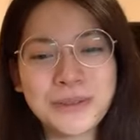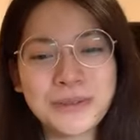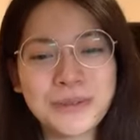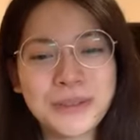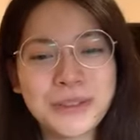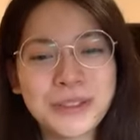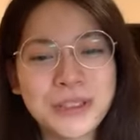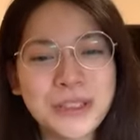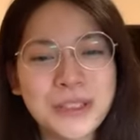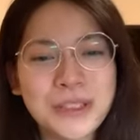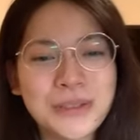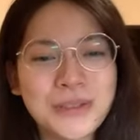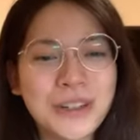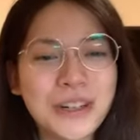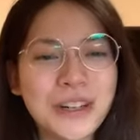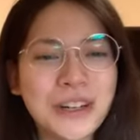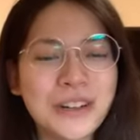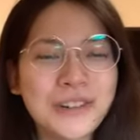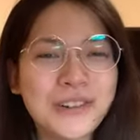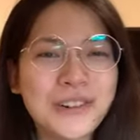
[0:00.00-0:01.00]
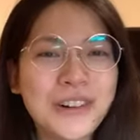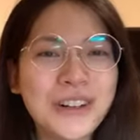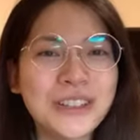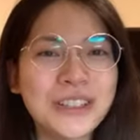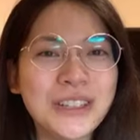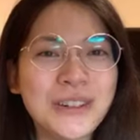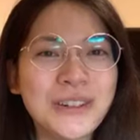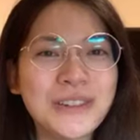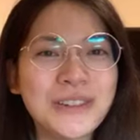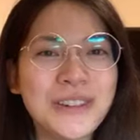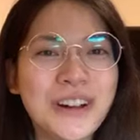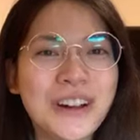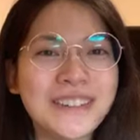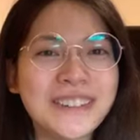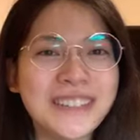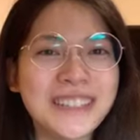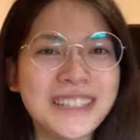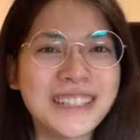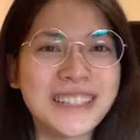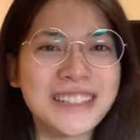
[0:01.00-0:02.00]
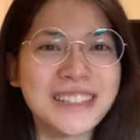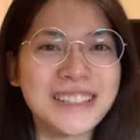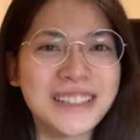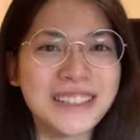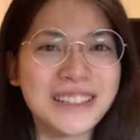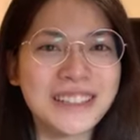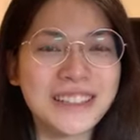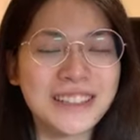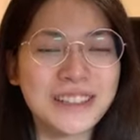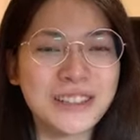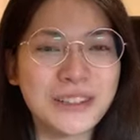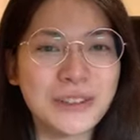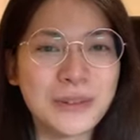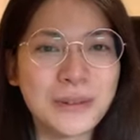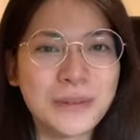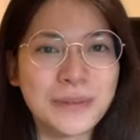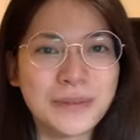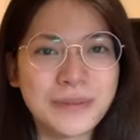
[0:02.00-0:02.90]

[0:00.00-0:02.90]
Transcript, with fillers: 僕たち今からご飯食べるわみたいな感じだったんだけど